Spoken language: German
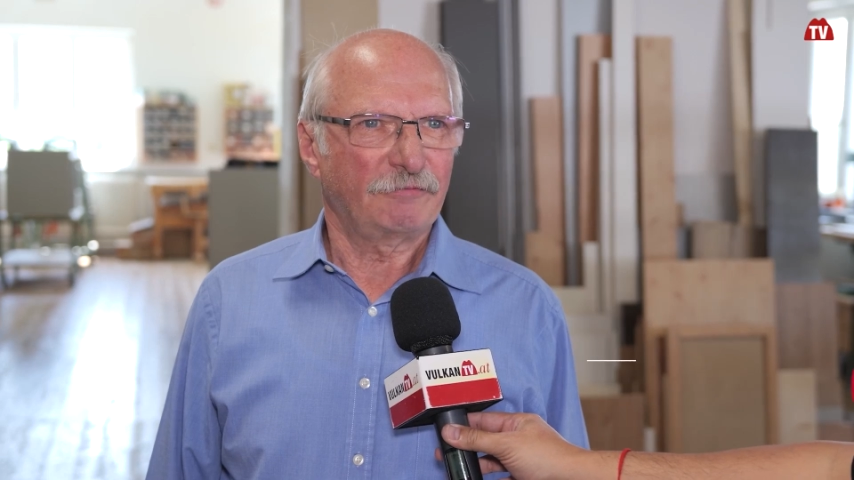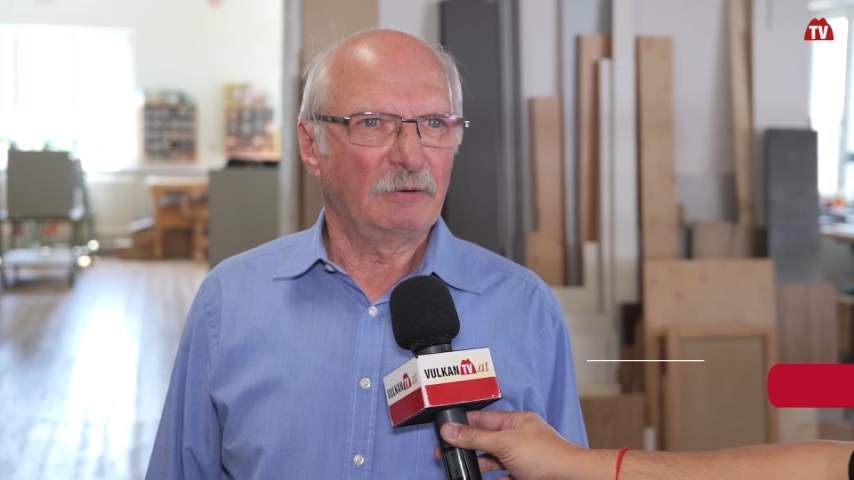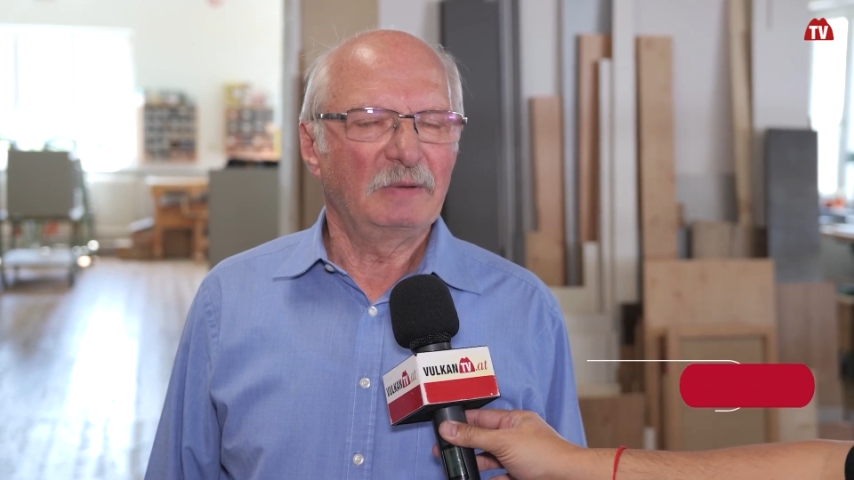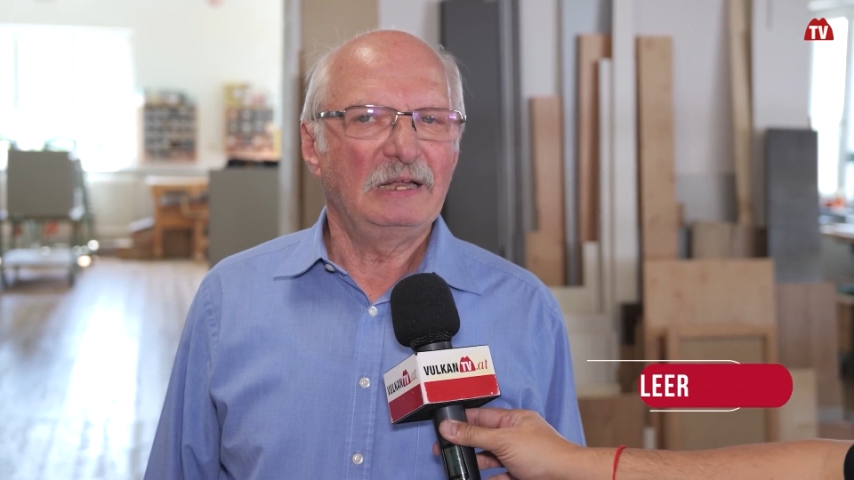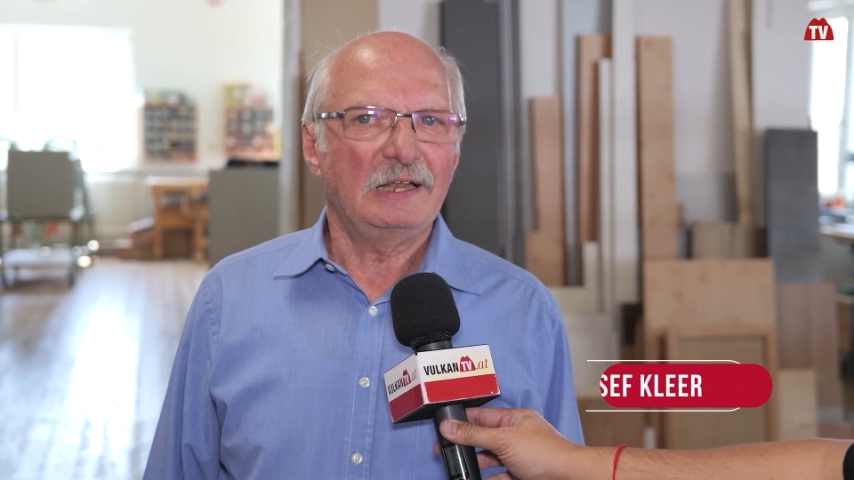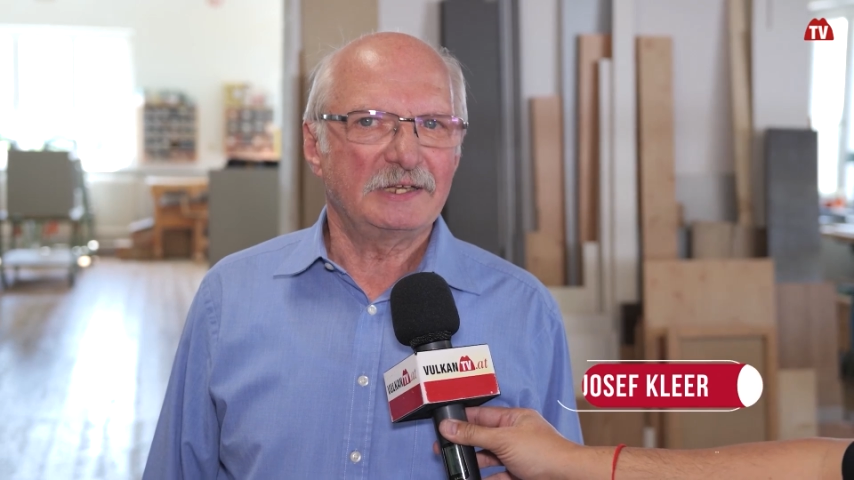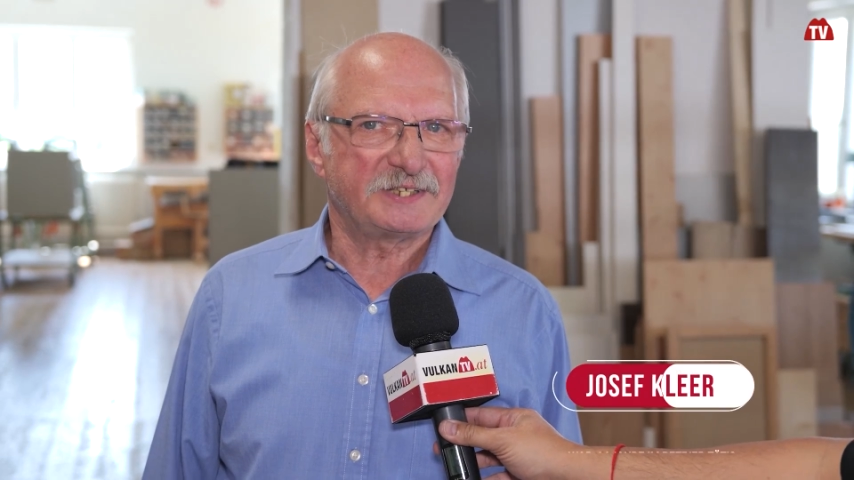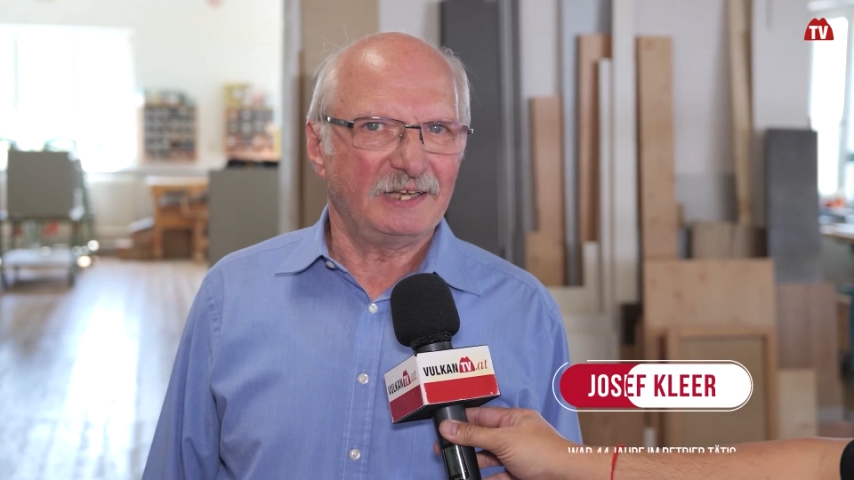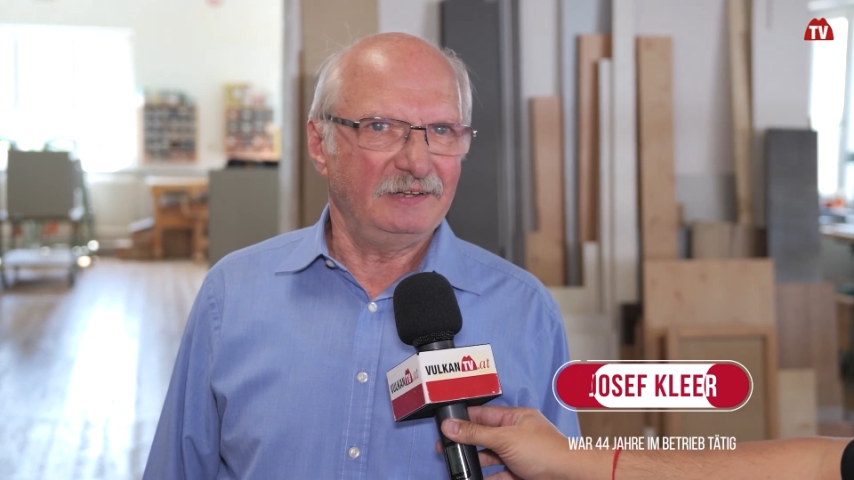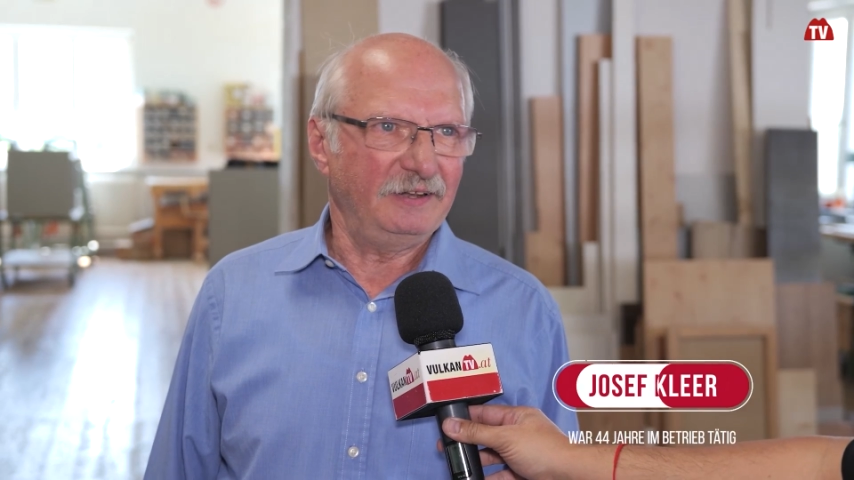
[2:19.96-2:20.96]
Familie
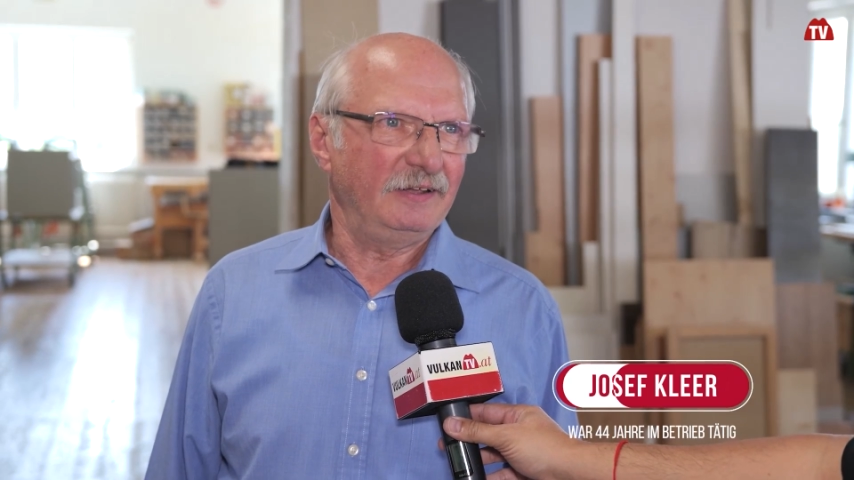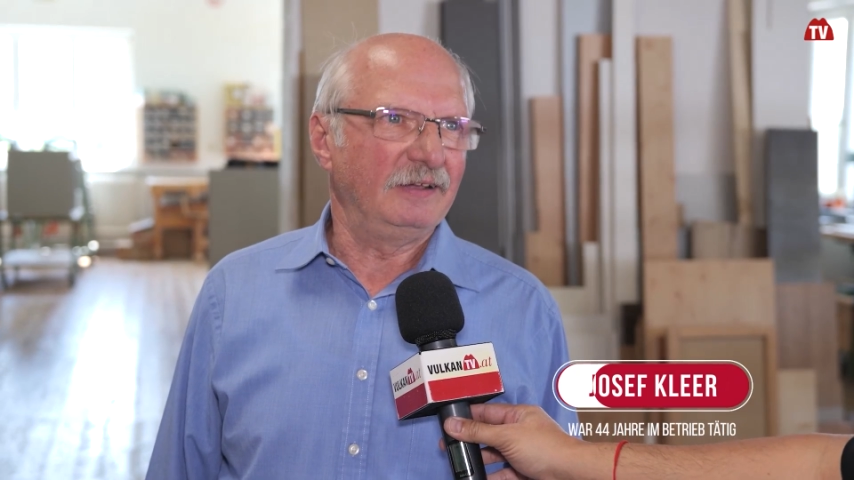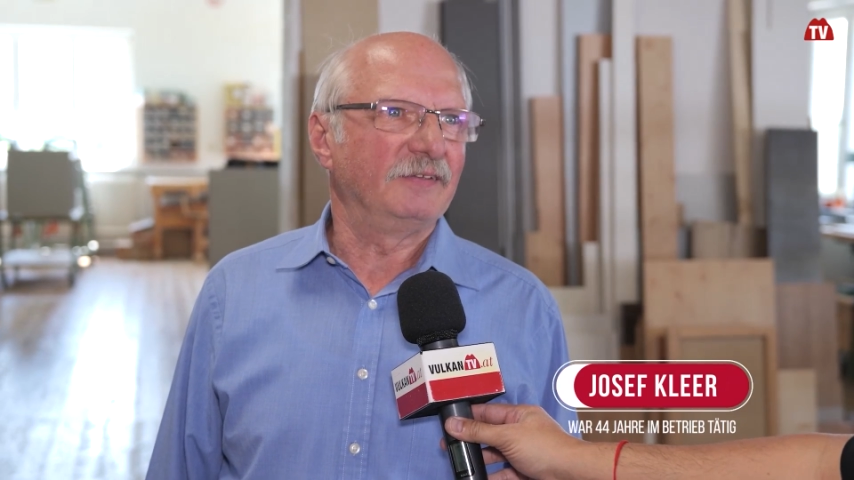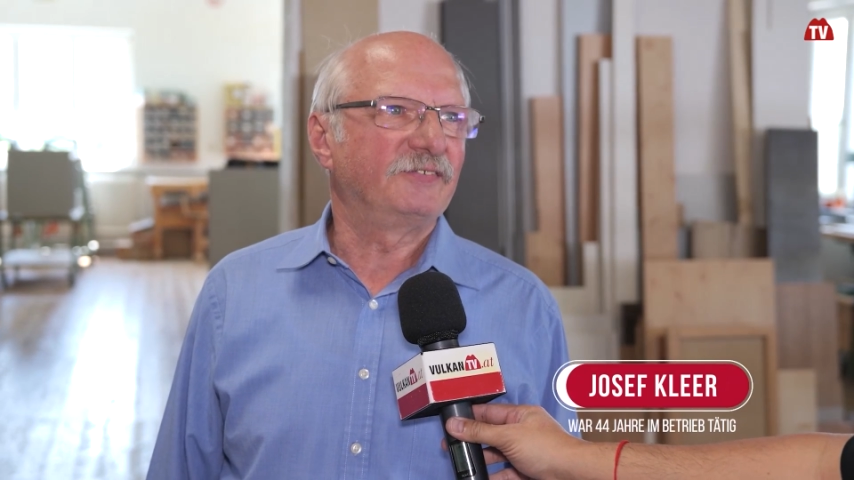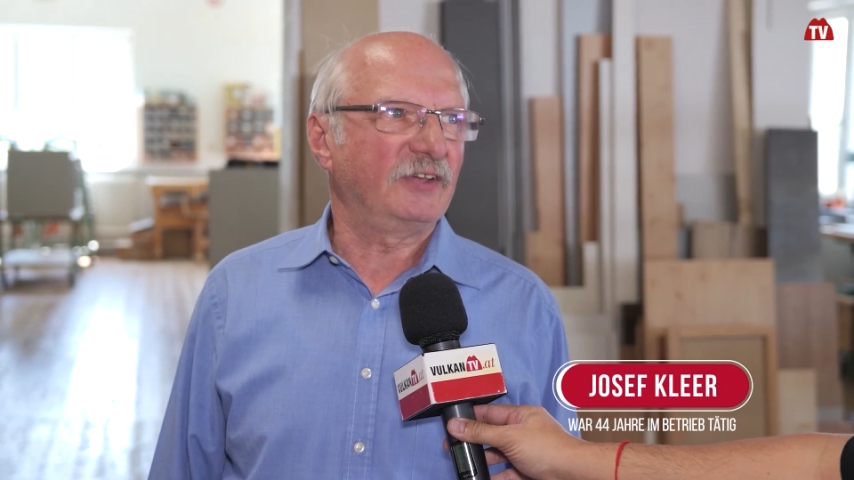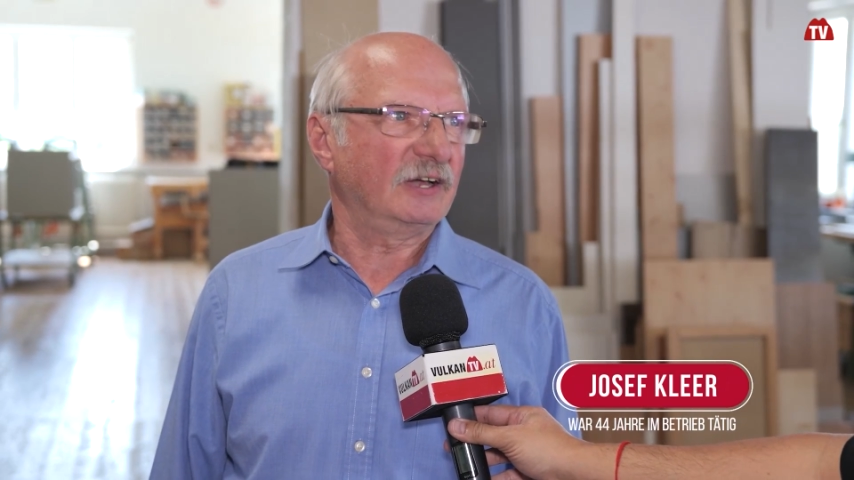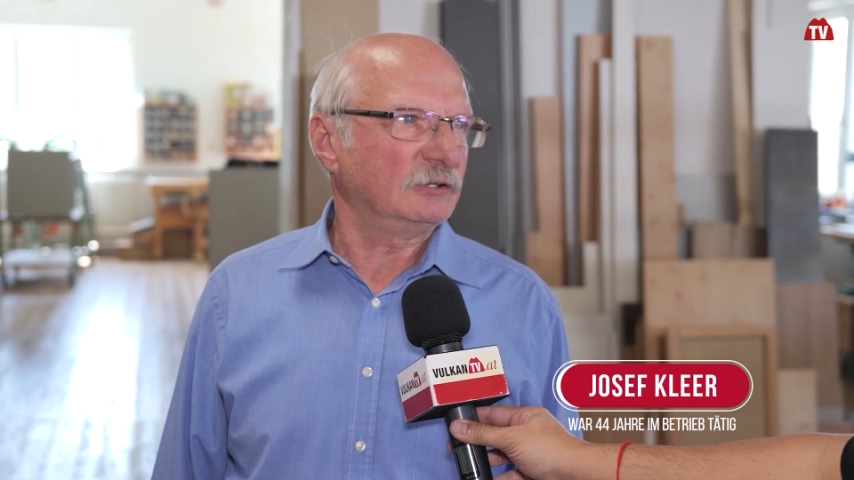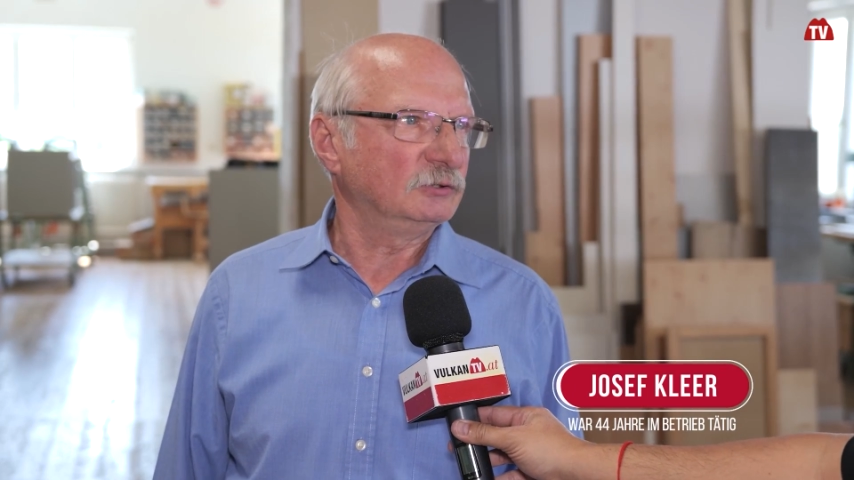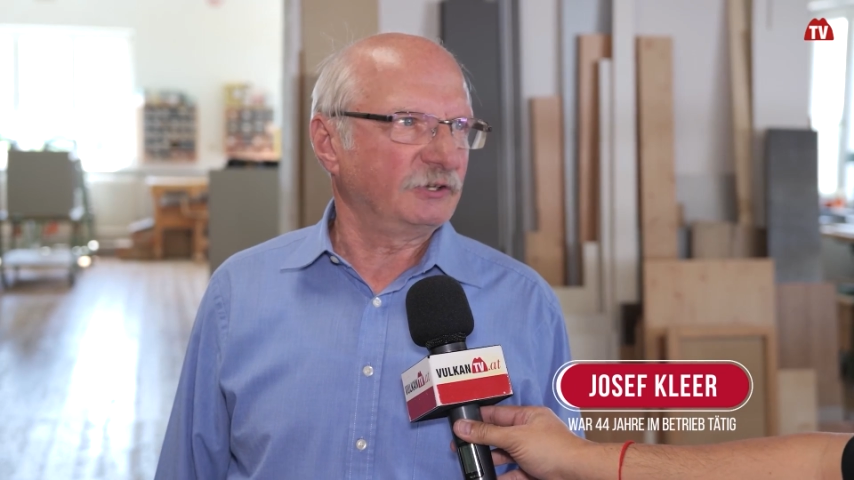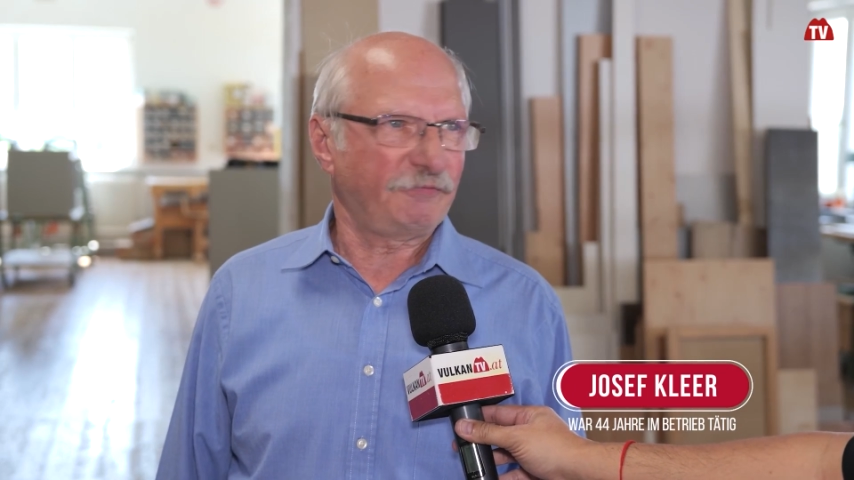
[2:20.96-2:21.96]
ist eine sehr gute